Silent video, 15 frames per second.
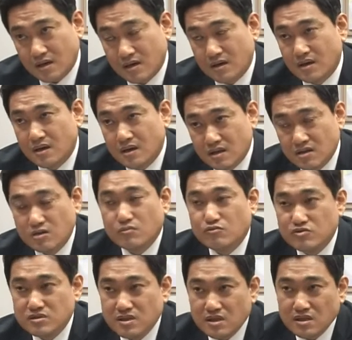음. 이런
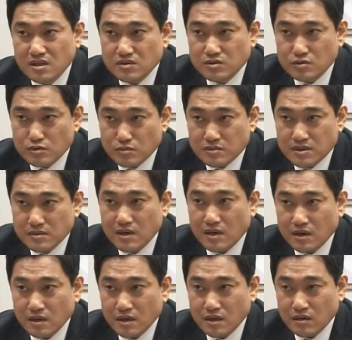문제에 대해서는 좀
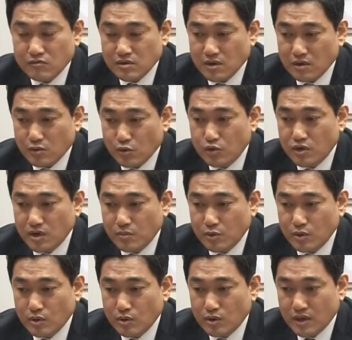심각하게 우리가 음. 고려해
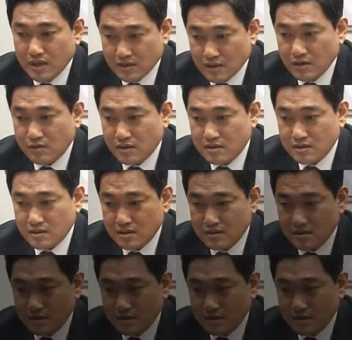보여야 될 것 같아요.